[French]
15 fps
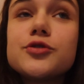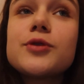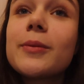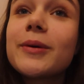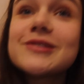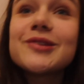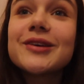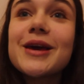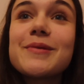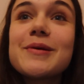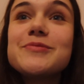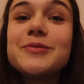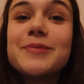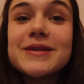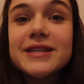suis à présent
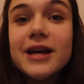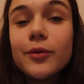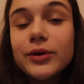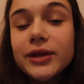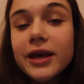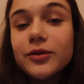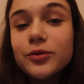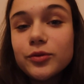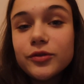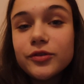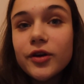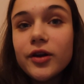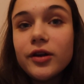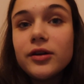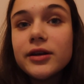capable de passer un week-end toute
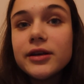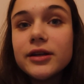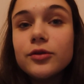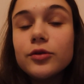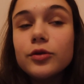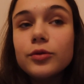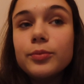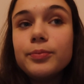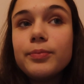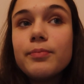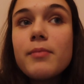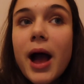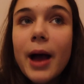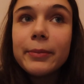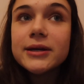seule et de
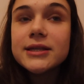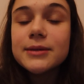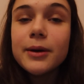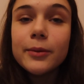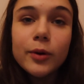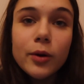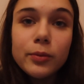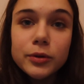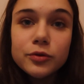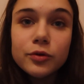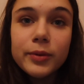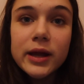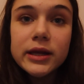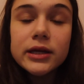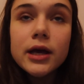apprécier ma propre
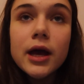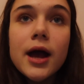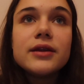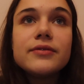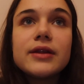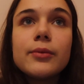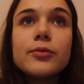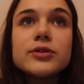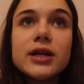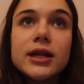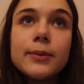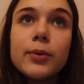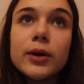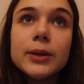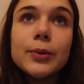compagnie. Bien évidemment ça
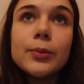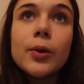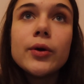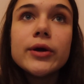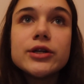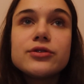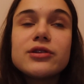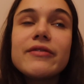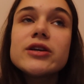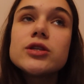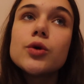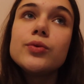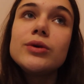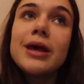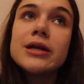dépend les moments et je savais que
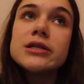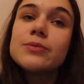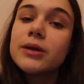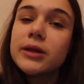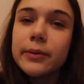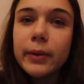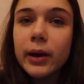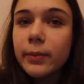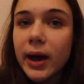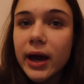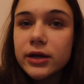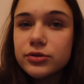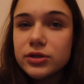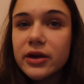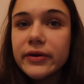ce week-end je m'étais
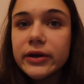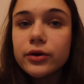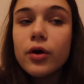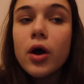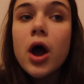préparée, je savais que